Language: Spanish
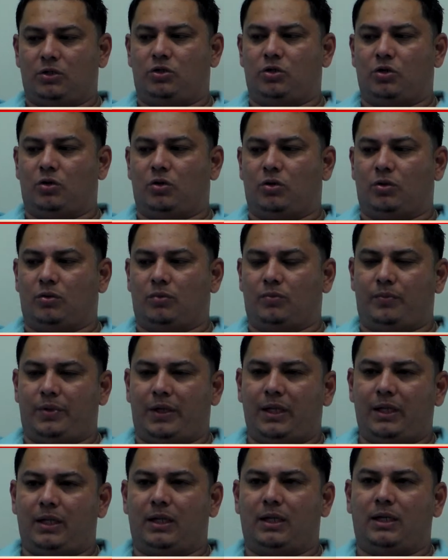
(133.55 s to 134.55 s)
yo
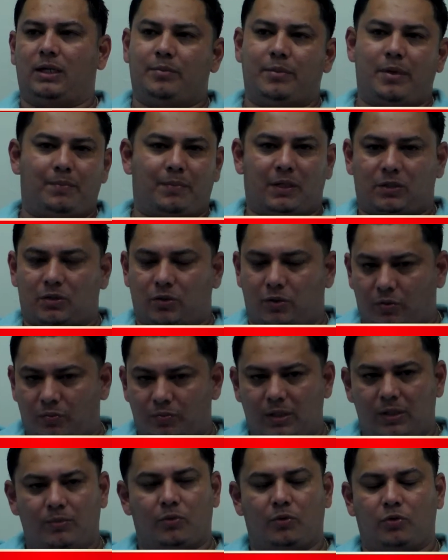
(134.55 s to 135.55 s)
vine y me pasó lo
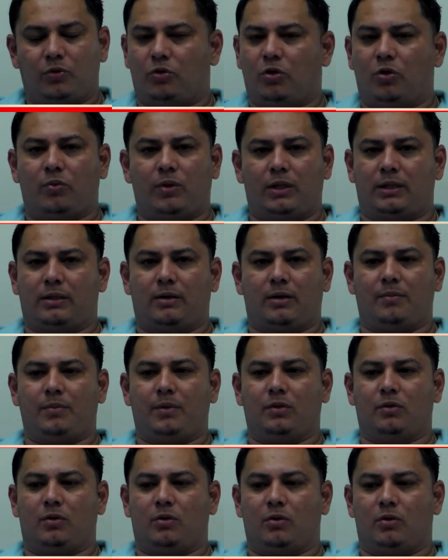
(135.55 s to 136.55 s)
mismo, yo no aguantaba
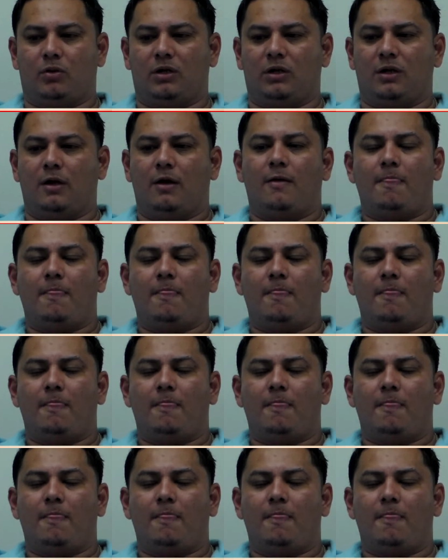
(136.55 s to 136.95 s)
mi dolor.